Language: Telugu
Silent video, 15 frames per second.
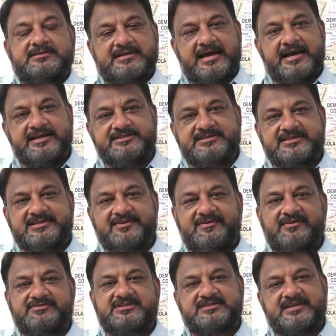సహాయం చేసి
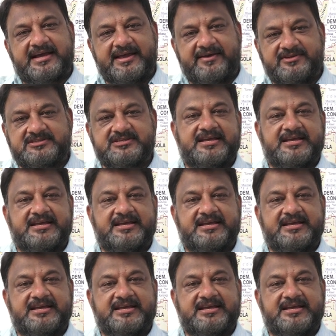వ్యవస్థ సహాయం